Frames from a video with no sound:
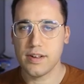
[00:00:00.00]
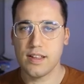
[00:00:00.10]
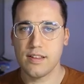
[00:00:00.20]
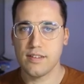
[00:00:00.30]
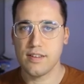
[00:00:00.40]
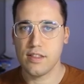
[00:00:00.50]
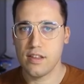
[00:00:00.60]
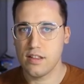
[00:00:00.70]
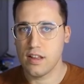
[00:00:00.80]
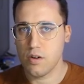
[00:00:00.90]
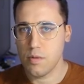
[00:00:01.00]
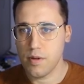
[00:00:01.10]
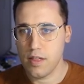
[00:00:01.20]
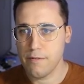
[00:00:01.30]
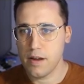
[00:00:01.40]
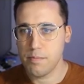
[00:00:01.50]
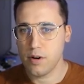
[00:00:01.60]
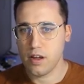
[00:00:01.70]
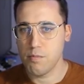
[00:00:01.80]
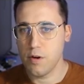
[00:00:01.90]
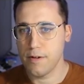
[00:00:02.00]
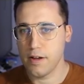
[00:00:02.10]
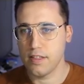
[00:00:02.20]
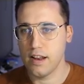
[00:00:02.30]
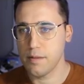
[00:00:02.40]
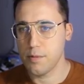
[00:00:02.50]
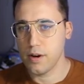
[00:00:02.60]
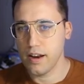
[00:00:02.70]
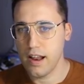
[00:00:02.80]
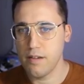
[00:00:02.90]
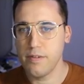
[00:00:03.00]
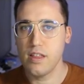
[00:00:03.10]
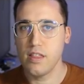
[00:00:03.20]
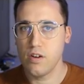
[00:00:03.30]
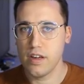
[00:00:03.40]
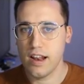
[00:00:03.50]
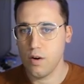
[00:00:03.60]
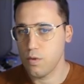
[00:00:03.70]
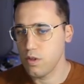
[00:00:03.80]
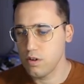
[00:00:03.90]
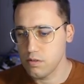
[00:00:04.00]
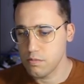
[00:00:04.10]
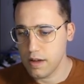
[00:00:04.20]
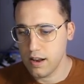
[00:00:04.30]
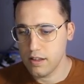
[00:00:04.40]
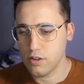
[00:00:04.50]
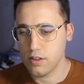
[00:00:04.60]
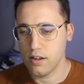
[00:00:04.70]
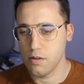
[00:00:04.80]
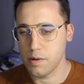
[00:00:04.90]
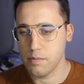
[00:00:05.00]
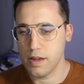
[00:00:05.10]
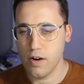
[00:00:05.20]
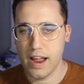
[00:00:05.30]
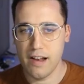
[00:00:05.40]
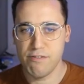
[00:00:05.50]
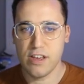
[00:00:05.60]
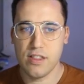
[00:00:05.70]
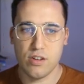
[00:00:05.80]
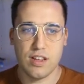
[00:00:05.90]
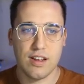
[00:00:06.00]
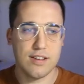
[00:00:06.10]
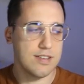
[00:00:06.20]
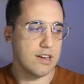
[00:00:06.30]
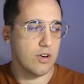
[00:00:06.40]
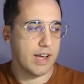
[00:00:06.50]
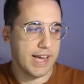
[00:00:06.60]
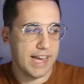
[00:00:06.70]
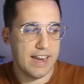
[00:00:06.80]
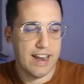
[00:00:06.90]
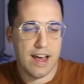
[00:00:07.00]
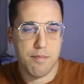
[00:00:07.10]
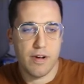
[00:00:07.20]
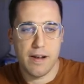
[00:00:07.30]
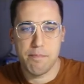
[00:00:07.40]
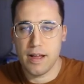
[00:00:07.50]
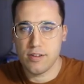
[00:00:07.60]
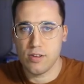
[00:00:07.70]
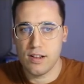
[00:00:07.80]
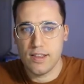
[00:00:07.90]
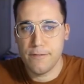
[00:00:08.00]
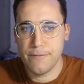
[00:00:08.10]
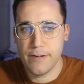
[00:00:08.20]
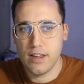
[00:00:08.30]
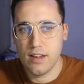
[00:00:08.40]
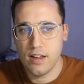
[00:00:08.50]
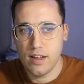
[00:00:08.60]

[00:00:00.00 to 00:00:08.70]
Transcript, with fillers: es bastante sencillita como podéis ver porque es muy fácil. Hay que poner el vídeo y el audio, ¿vale? Entonces lo primero, el vídeo tiene que ser lo que generamos en el paso del deepfake,